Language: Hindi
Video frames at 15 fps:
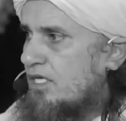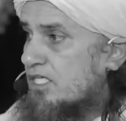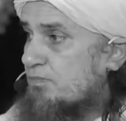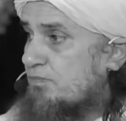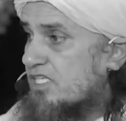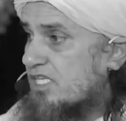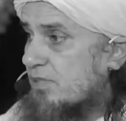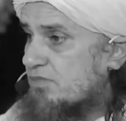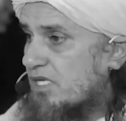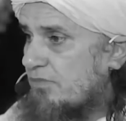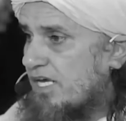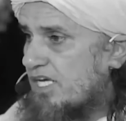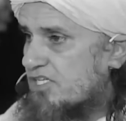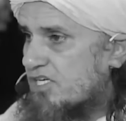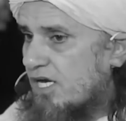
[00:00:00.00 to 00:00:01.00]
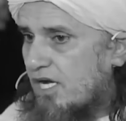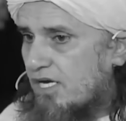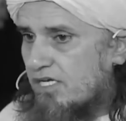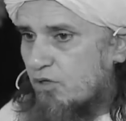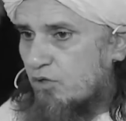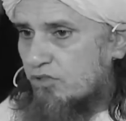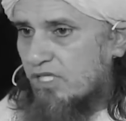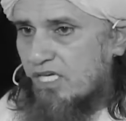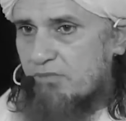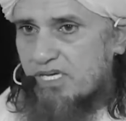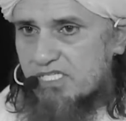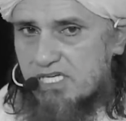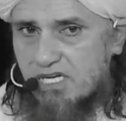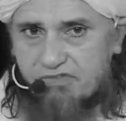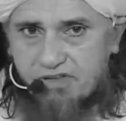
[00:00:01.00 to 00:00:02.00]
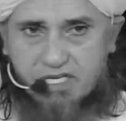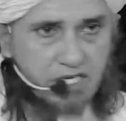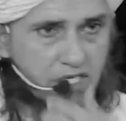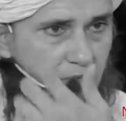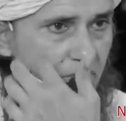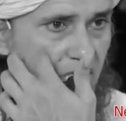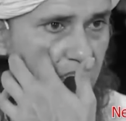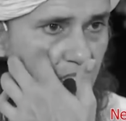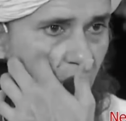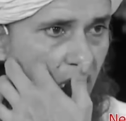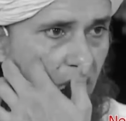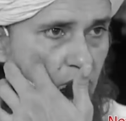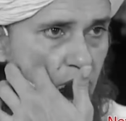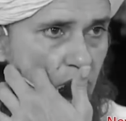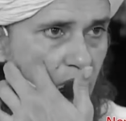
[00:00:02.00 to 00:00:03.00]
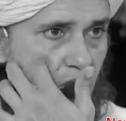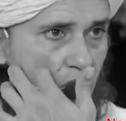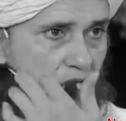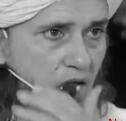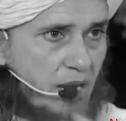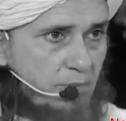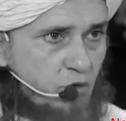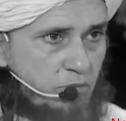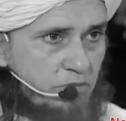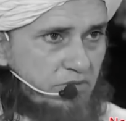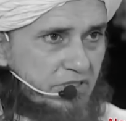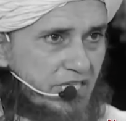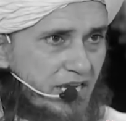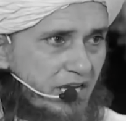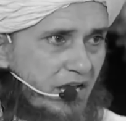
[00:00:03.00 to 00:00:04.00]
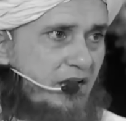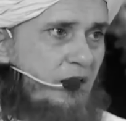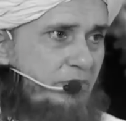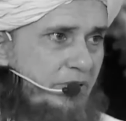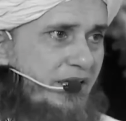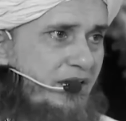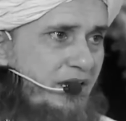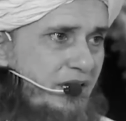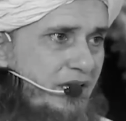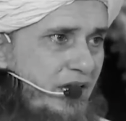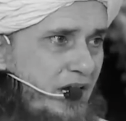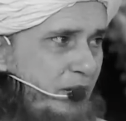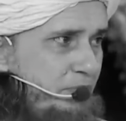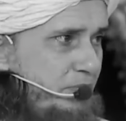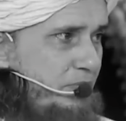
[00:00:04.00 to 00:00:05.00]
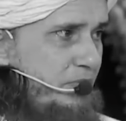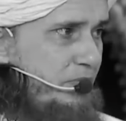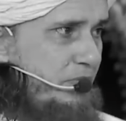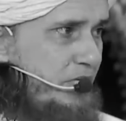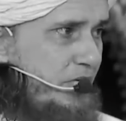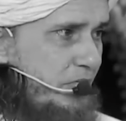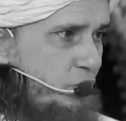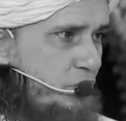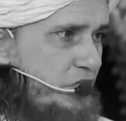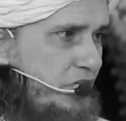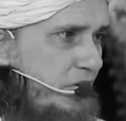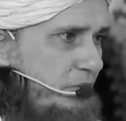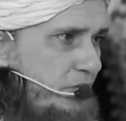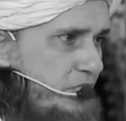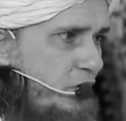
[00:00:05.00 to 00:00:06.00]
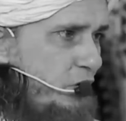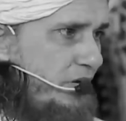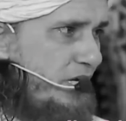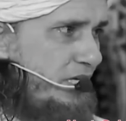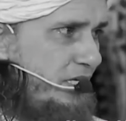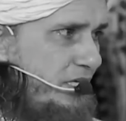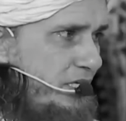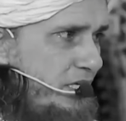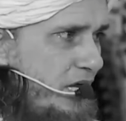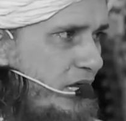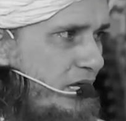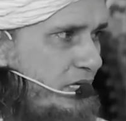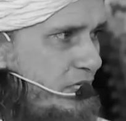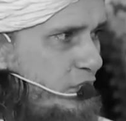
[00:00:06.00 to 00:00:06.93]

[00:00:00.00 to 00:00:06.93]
इस पर सबसे बड़ा इश्काल ये होता है ये मैं इसलिए फ़िरके की बात कर रहा हूँ कि आपको भी तय करना पड़ेगा कि आप या तो शिया बन जाओ भाई या